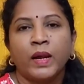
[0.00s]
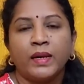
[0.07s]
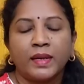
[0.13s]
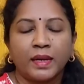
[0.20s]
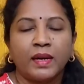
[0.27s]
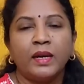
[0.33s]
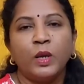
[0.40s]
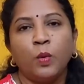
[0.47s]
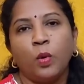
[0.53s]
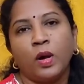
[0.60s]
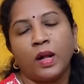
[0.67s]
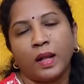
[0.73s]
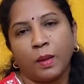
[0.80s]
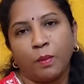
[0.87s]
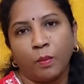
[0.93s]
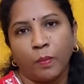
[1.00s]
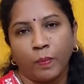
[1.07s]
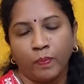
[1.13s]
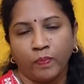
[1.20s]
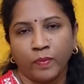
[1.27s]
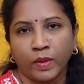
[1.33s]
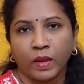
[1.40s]
டக்குன்னு
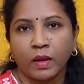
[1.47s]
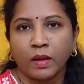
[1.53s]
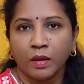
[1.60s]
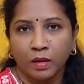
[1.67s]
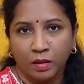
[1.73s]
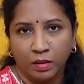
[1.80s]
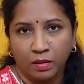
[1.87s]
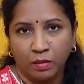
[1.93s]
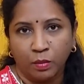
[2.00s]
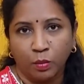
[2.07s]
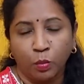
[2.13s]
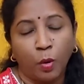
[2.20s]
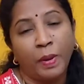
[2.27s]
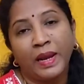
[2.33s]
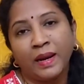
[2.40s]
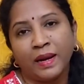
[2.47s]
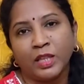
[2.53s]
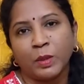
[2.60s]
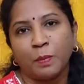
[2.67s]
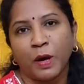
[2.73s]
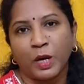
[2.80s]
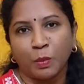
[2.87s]
உங்கள் மொபைலை
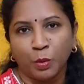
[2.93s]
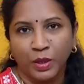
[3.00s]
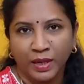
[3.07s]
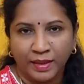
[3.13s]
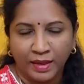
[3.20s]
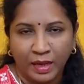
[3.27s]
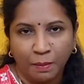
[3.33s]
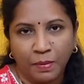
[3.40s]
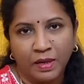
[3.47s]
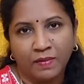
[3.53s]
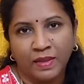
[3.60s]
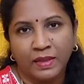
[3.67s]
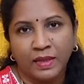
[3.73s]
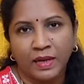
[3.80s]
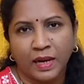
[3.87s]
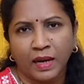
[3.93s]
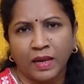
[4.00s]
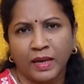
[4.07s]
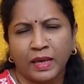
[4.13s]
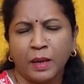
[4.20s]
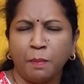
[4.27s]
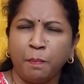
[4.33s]
எடுத்து பார்க்கும்போது அந்த நம்பர்
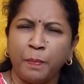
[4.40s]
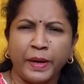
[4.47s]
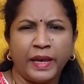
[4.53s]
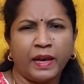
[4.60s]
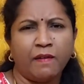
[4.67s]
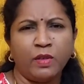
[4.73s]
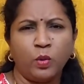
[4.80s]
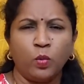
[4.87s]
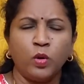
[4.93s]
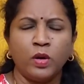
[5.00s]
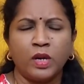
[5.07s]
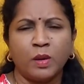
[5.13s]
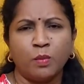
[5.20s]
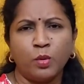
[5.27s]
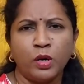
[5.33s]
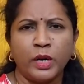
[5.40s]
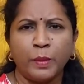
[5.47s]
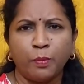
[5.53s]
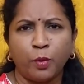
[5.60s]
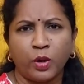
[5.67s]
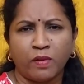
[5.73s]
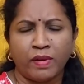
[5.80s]
வந்திருக்கலாம் எப்படியாவது உங்களுக்கு முன்னாடி
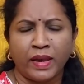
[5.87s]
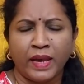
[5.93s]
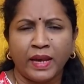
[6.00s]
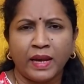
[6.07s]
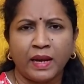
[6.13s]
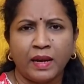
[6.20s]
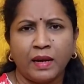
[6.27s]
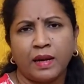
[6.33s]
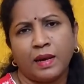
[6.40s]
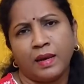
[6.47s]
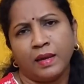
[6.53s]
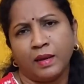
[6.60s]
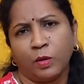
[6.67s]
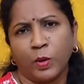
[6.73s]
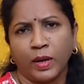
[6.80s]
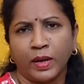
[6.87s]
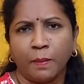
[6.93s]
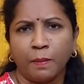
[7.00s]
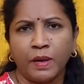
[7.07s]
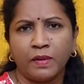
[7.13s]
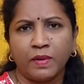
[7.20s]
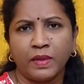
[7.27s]
போகிற வெஹிக்கிள்களோட
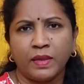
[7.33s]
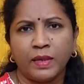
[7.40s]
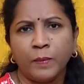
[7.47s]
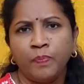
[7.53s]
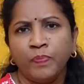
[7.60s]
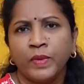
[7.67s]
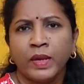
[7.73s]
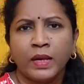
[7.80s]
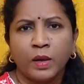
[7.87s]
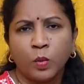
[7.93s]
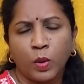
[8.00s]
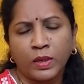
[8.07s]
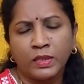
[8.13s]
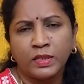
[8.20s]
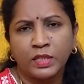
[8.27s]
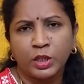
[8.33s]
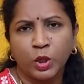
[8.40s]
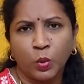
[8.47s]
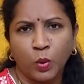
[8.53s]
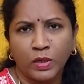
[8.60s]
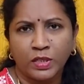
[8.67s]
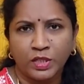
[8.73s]
நம்பர் வந்து ஒன்
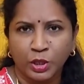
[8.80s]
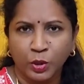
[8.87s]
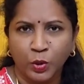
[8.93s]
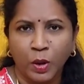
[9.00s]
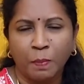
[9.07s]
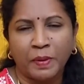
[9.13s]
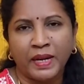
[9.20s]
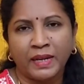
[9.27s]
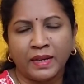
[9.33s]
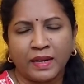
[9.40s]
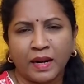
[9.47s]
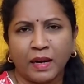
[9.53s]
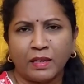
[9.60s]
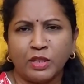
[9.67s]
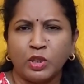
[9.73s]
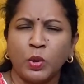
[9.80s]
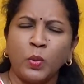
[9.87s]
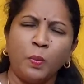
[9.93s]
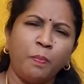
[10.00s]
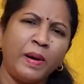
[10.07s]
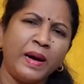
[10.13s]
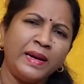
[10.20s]
ஜீரோ ஒன் ஜீரோ அப்படின்னு இருக்கலாம் ஸோ
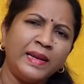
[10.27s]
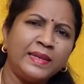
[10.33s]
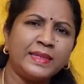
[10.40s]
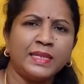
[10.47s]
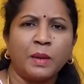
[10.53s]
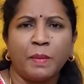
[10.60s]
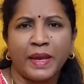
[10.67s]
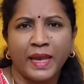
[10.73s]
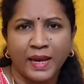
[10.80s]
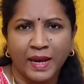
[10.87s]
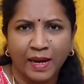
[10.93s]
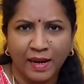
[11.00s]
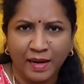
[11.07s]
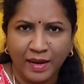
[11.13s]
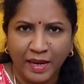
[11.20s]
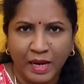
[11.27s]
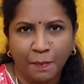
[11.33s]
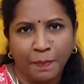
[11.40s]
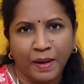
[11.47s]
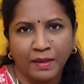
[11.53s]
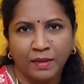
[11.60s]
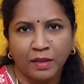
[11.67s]
பல சமயங்களில்
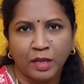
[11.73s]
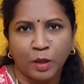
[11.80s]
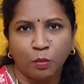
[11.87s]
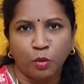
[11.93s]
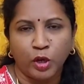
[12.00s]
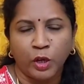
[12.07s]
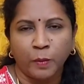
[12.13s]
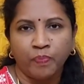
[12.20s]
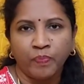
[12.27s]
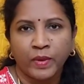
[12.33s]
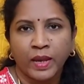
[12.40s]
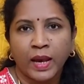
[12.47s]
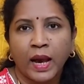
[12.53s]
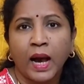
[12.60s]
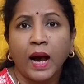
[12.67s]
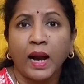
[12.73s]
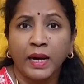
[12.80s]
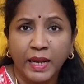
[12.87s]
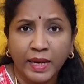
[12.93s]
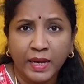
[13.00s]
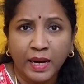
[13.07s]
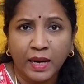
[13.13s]
நீங்கள் பார்த்துருக்க முடியும்
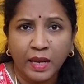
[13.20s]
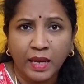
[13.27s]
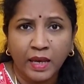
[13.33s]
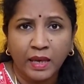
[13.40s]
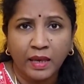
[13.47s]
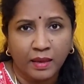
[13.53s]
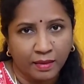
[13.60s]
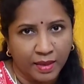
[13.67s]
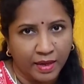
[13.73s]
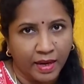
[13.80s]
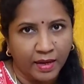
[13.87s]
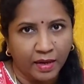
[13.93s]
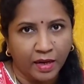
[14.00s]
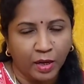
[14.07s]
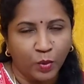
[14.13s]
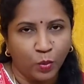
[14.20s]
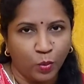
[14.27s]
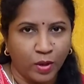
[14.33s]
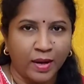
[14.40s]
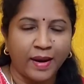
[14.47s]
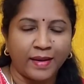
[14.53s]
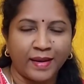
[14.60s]
அடிக்கடி இந்த எண்கள்
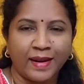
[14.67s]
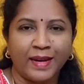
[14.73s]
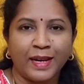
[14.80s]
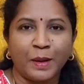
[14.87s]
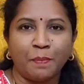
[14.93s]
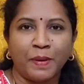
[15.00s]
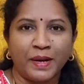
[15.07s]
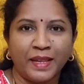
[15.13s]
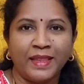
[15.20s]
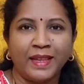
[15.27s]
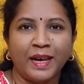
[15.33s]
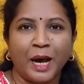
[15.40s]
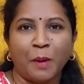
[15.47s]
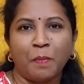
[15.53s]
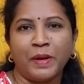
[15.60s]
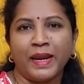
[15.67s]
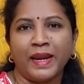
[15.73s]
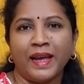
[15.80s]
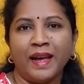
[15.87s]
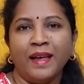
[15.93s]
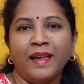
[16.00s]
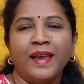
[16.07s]
உங்கள் கண்களுக்கு படுது
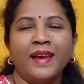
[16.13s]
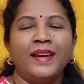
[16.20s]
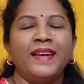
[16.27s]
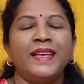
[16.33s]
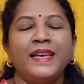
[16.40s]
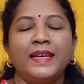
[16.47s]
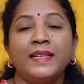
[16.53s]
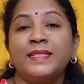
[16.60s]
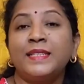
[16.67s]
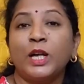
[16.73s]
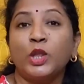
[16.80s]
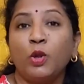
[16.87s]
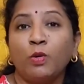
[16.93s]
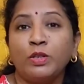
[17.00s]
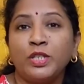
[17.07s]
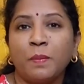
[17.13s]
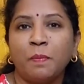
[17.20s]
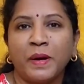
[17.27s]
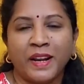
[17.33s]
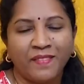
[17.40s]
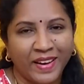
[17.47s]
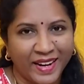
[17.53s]
அப்படின்னா நீங்கள்
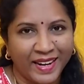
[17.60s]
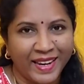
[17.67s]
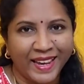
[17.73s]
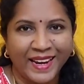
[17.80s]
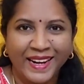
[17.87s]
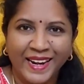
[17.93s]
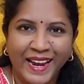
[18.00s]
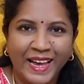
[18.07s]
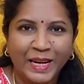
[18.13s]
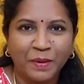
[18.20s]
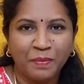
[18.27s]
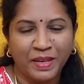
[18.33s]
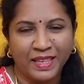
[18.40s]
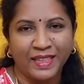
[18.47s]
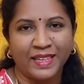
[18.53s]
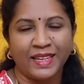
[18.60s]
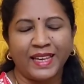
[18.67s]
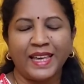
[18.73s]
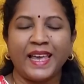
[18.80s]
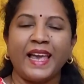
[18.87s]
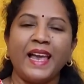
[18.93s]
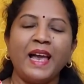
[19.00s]
சந்தோஷப்பட வேண்டிய நேரம் இது
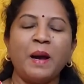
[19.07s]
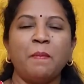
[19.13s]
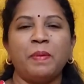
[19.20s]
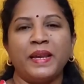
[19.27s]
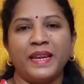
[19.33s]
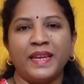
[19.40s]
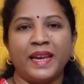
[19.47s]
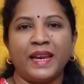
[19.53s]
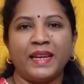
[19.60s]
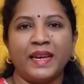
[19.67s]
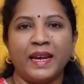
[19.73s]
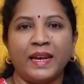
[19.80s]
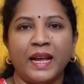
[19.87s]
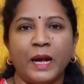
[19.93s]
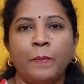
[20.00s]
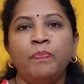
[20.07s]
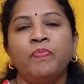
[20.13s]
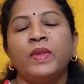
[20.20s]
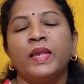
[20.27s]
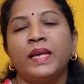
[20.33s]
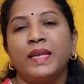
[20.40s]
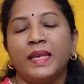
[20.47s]
ஏன் அப்படின்னு கேட்டிங்கன்னா
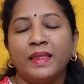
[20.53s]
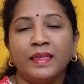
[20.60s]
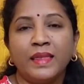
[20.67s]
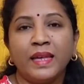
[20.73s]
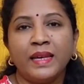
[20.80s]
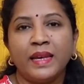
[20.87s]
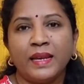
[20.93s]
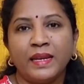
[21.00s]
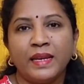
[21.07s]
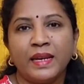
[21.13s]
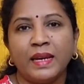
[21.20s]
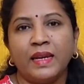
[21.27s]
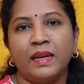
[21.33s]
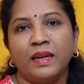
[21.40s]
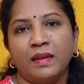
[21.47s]
இந்த எண்கள்